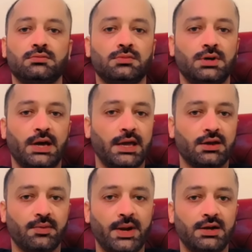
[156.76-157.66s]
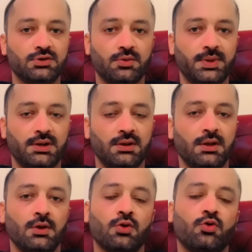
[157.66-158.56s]
लाइक कमेंट तो फिर
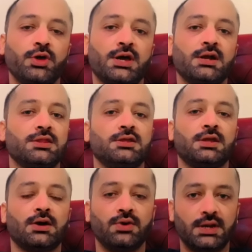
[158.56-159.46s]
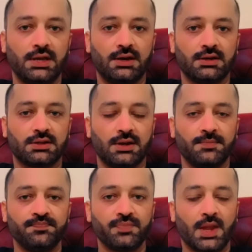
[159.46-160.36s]
कोई कर देता है कोई नहीं करता
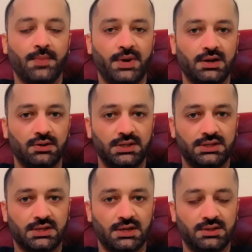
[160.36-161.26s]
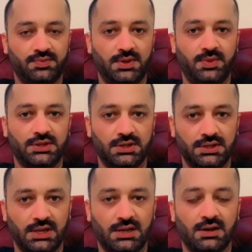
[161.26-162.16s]
पर इसका सबसे बेहतर
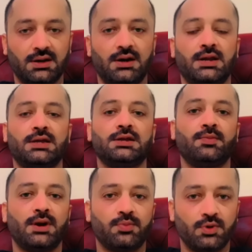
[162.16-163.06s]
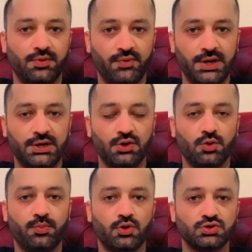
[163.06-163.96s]
तरीका है जब आप कोई वीडियो
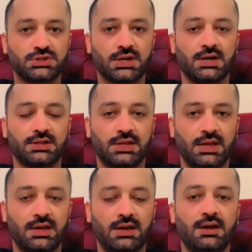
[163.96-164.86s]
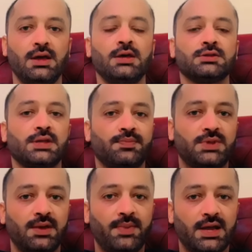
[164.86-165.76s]
पोस्ट करते हैं
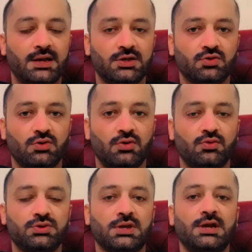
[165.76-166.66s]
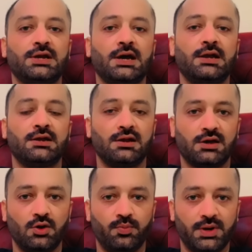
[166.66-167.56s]
सबसे पहले तो उसके टाइटल
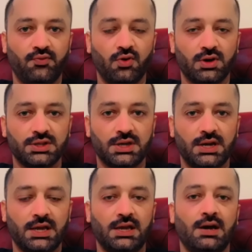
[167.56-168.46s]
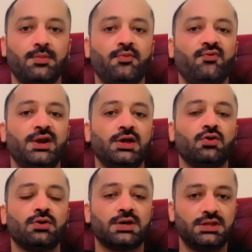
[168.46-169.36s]
के ऊपर फोकस करें कि आप वीडियो
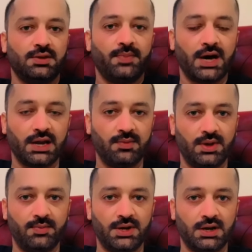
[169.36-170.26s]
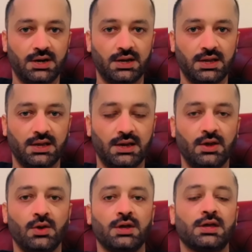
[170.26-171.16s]
किस बारे में बना रहे हैं
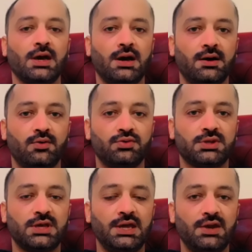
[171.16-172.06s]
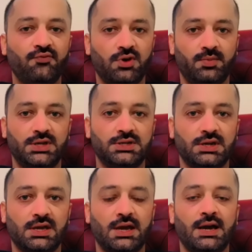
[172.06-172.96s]
क्या उसकी
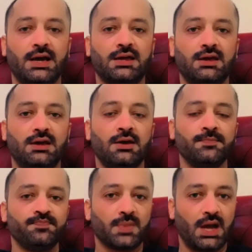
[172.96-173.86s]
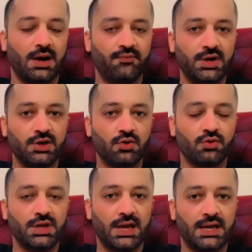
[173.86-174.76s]
इन्फॉर्मेशन क्या है कि आप वीडियो
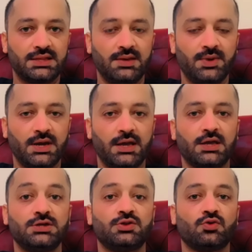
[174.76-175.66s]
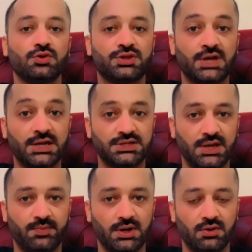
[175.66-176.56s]
कोई ऐसी बनाएं कि जिसको
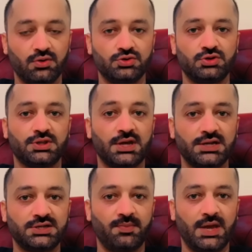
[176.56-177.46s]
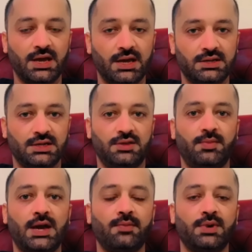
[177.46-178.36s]
सर्चेबल हो जो सर्च में आए जैसे
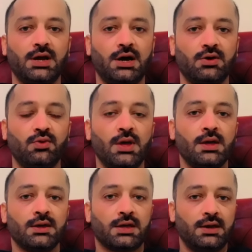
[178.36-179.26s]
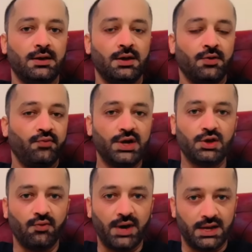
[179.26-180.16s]
मैं आप बना रहा हूँ कि
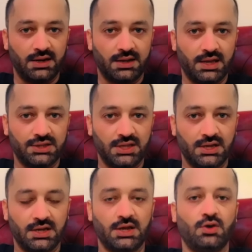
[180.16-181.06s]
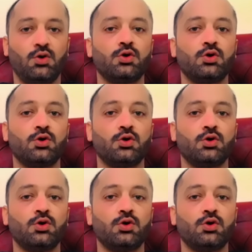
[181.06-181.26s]
वीडियो वायरल कैसे करें हो